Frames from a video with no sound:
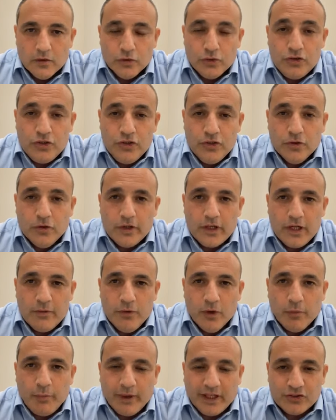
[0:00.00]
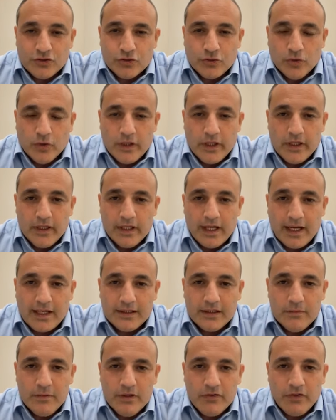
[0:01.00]
O Senhor é meu pastor e
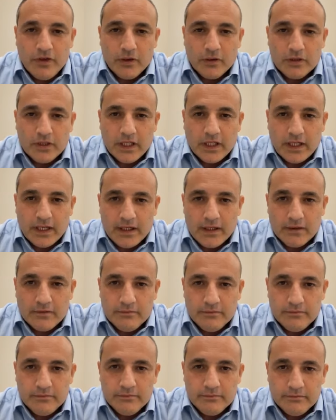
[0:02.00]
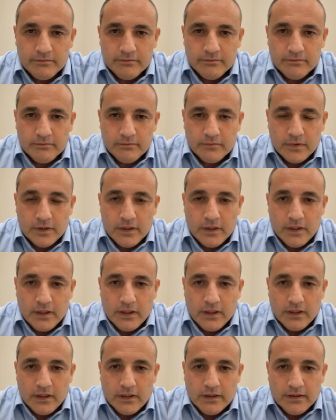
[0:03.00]
nada me faltará.
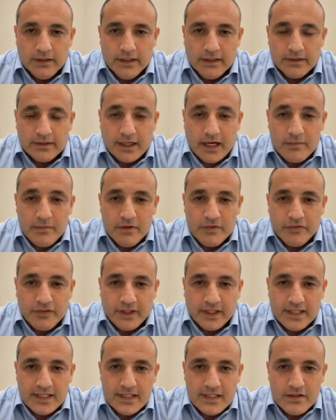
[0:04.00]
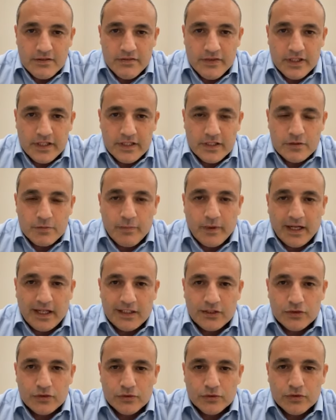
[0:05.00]
Deitar-me faz em verdes
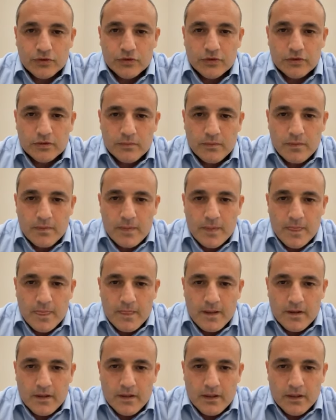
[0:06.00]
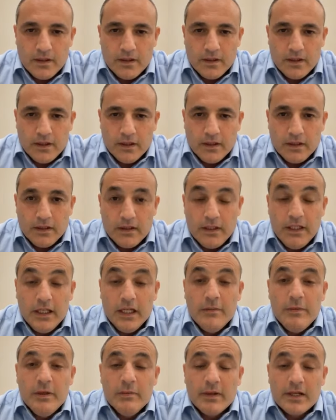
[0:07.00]
pastos.
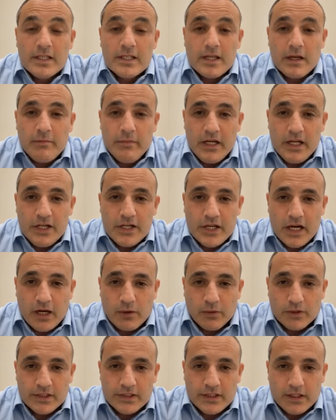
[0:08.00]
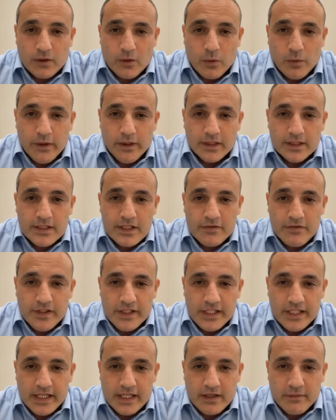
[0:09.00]
Guia-me mansamente a águas tranquilas e
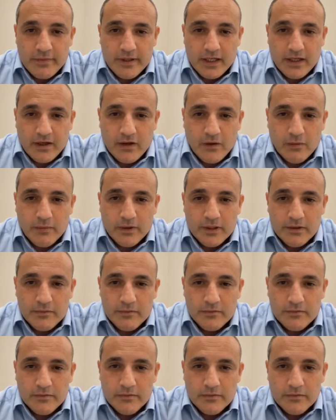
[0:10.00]
refrigera minha alma.